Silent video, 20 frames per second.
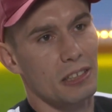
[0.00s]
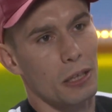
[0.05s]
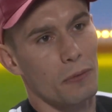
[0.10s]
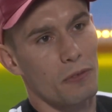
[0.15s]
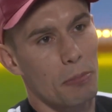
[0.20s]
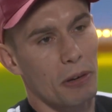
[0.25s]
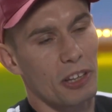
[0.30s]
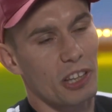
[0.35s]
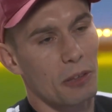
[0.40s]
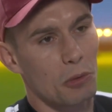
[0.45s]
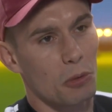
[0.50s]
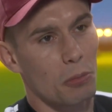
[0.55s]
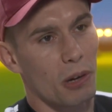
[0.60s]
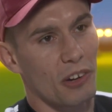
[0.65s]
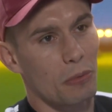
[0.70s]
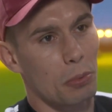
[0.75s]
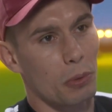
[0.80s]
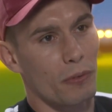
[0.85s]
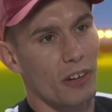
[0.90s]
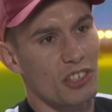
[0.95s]
I ten wypadek był
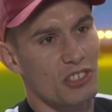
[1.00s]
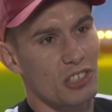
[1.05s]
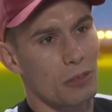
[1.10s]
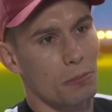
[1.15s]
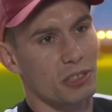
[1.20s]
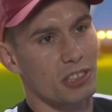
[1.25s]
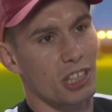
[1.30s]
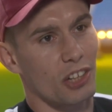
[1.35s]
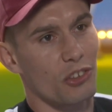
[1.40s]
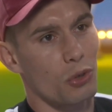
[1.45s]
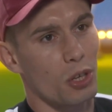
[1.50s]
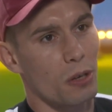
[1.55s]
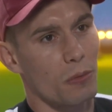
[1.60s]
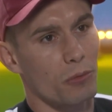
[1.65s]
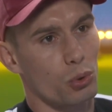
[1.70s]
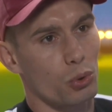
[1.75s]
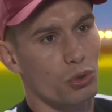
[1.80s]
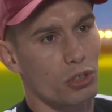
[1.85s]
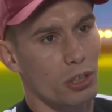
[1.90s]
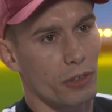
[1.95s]
bardzo poważny, bo
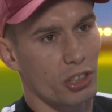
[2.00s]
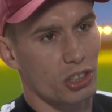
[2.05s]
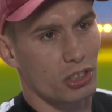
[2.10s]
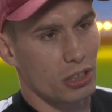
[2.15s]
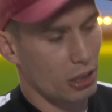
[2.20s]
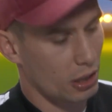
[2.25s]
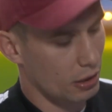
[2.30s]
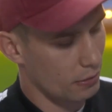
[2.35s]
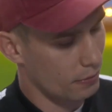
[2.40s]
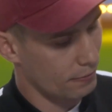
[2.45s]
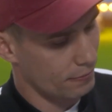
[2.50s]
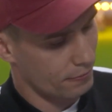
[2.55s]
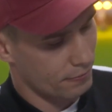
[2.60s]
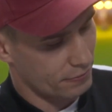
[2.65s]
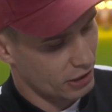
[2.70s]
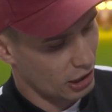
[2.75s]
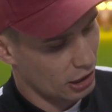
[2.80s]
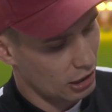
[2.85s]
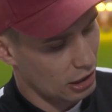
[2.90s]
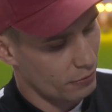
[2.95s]
straciłem czucie właśnie
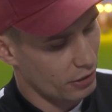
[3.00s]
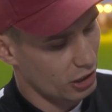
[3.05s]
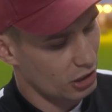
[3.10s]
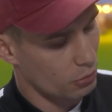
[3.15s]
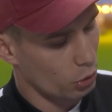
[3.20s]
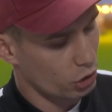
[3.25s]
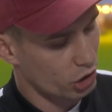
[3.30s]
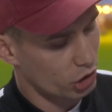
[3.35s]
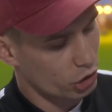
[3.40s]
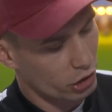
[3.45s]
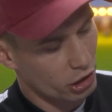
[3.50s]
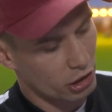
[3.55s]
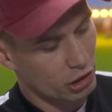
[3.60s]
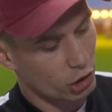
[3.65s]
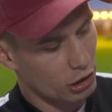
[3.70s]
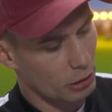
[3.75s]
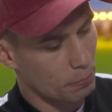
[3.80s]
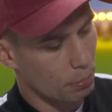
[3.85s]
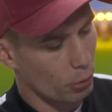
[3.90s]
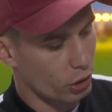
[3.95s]
w tej lewej dłoni. Do,
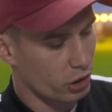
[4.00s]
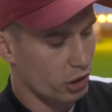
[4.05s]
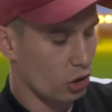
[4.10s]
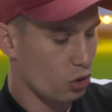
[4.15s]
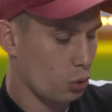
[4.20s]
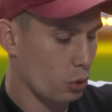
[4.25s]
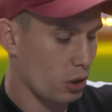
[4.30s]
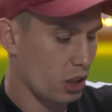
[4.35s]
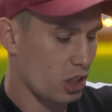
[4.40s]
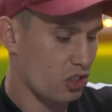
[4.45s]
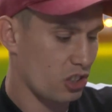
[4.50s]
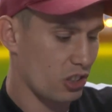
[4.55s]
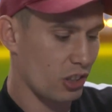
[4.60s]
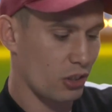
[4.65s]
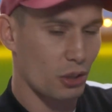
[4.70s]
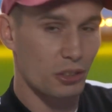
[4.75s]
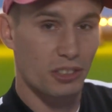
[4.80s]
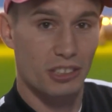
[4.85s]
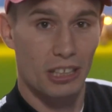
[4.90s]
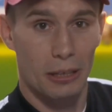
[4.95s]
do tej pory nie czuję jeszcze
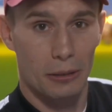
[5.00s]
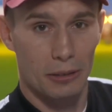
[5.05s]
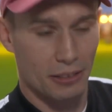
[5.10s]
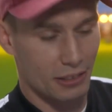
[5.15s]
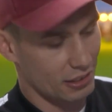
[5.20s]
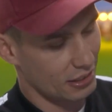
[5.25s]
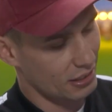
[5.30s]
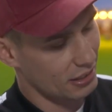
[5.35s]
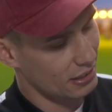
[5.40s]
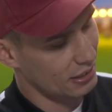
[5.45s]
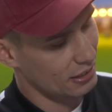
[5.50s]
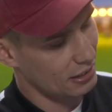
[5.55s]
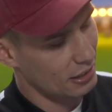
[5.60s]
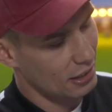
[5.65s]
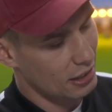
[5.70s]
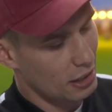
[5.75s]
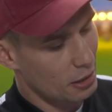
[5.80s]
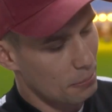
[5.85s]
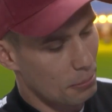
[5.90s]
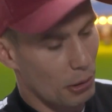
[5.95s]
do końca
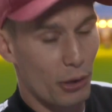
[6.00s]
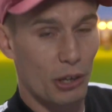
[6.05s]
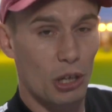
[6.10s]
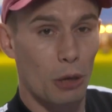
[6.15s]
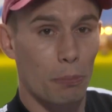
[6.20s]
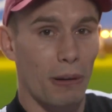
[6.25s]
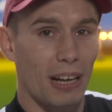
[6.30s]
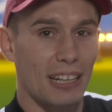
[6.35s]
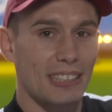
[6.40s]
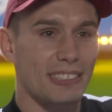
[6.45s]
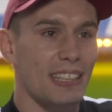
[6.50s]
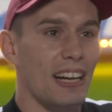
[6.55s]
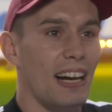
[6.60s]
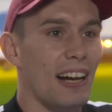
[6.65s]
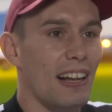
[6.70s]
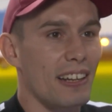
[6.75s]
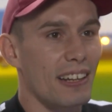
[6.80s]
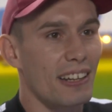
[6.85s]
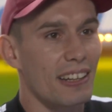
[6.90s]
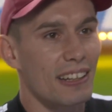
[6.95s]
małego
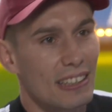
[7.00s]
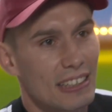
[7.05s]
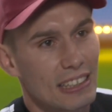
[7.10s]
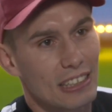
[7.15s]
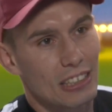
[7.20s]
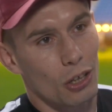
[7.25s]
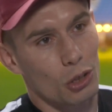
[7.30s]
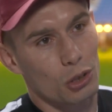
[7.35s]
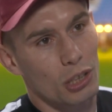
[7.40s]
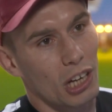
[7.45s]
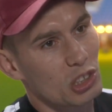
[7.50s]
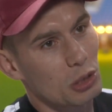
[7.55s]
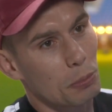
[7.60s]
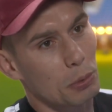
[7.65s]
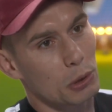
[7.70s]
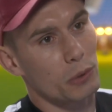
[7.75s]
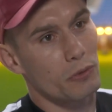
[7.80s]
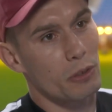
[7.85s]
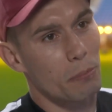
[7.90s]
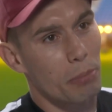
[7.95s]
palca, ale od
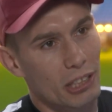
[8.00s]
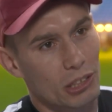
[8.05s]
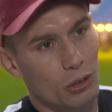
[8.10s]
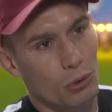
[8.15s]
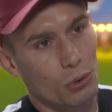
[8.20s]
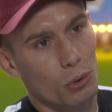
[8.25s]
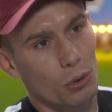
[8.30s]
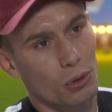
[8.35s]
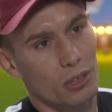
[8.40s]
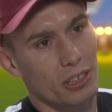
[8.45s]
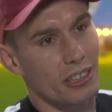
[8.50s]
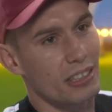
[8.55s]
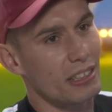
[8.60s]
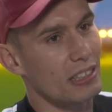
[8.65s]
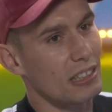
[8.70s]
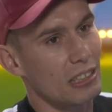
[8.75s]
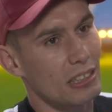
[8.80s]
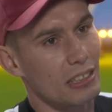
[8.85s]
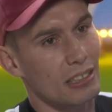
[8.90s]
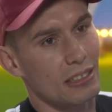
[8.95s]
razu po tym wypadku,
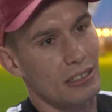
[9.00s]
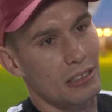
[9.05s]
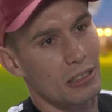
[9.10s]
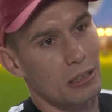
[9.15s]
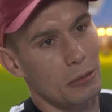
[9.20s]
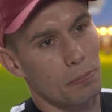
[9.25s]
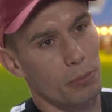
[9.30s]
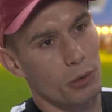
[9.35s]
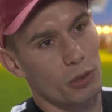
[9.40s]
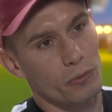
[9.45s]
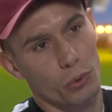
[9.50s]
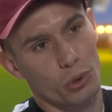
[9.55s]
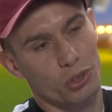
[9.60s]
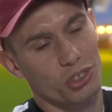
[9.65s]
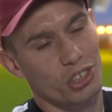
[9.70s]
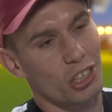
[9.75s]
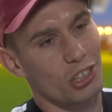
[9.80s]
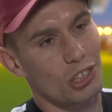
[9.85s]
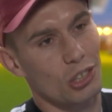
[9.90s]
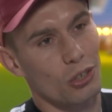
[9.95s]
po
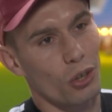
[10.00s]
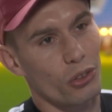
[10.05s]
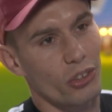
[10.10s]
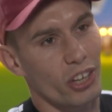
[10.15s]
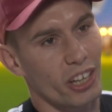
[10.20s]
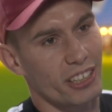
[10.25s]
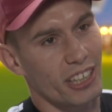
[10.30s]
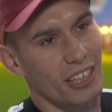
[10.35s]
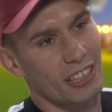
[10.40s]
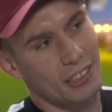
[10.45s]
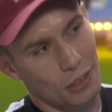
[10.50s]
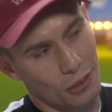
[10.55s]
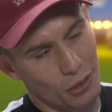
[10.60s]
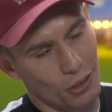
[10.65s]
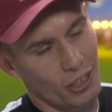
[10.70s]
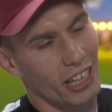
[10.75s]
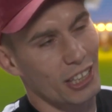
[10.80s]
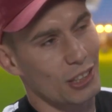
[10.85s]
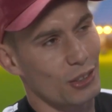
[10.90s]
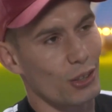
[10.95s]
dwóch, trzech tygodniach, jak
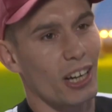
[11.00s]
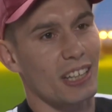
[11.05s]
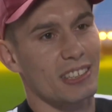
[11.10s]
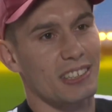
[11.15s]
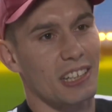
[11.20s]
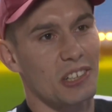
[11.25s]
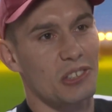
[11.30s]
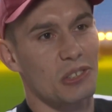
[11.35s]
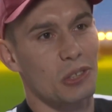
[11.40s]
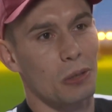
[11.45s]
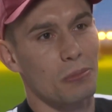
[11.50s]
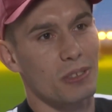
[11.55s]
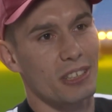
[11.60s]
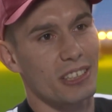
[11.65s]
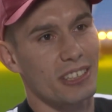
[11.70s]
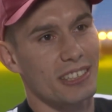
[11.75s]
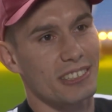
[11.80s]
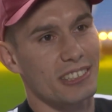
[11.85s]
to, jak to ja zresztą,